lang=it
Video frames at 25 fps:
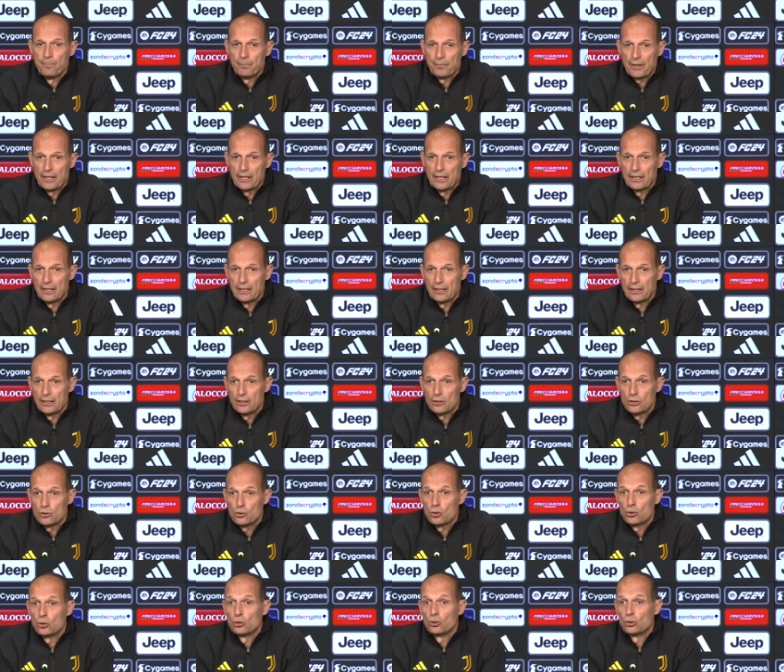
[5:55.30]
eh,
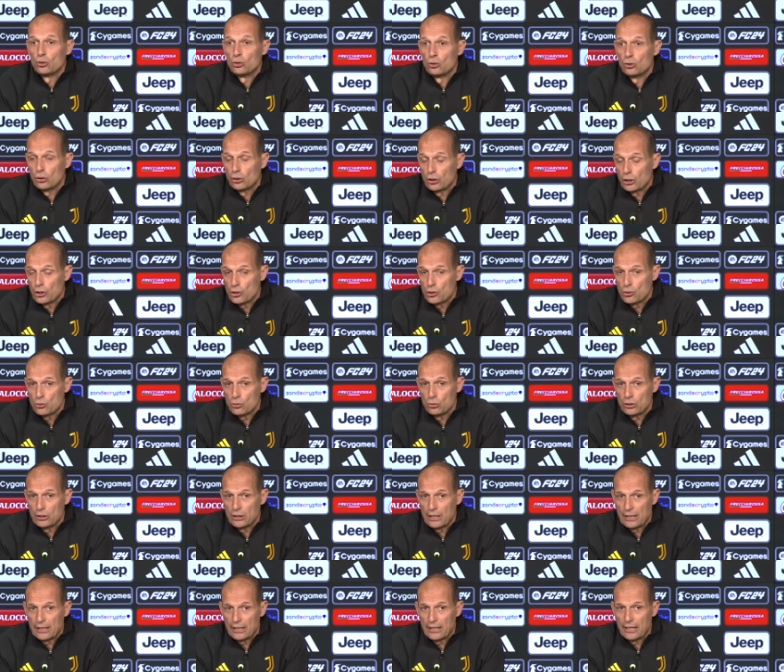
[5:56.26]
sono
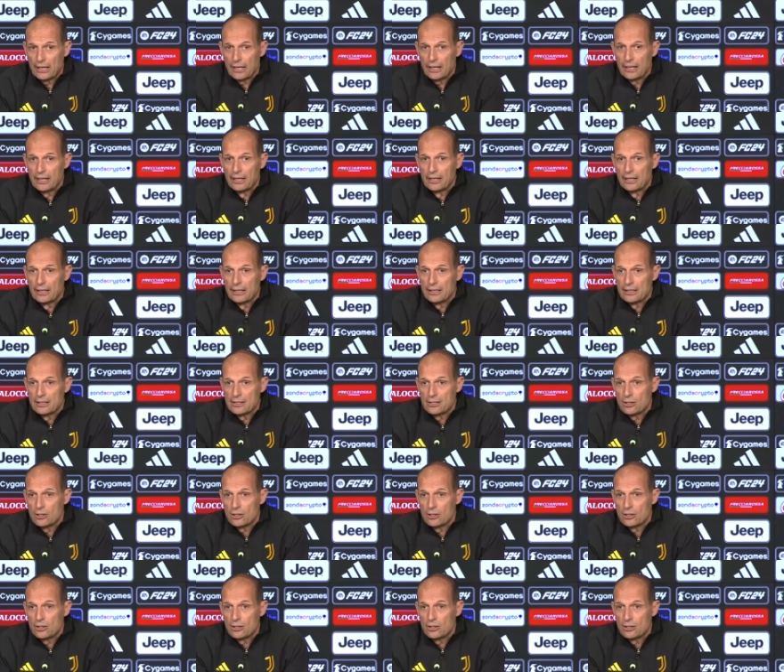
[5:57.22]
cresciuti anche eh,